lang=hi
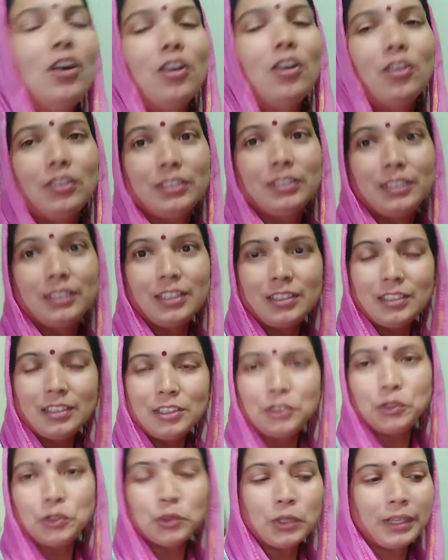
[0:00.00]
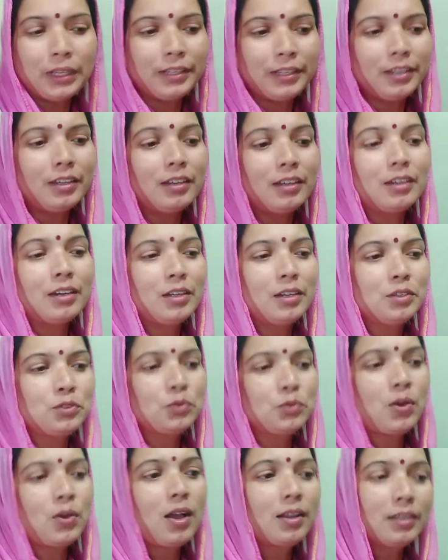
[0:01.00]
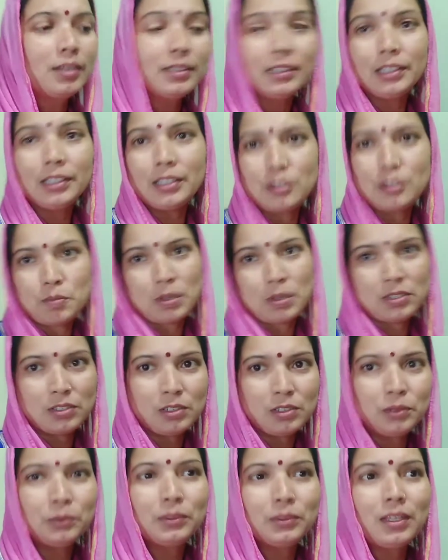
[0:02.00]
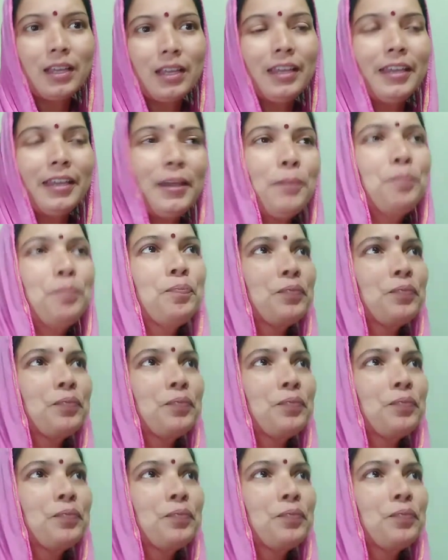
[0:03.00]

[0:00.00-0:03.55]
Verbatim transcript: और ये दिन जो है ना हर सुहागन के लिए स्पेशल होता है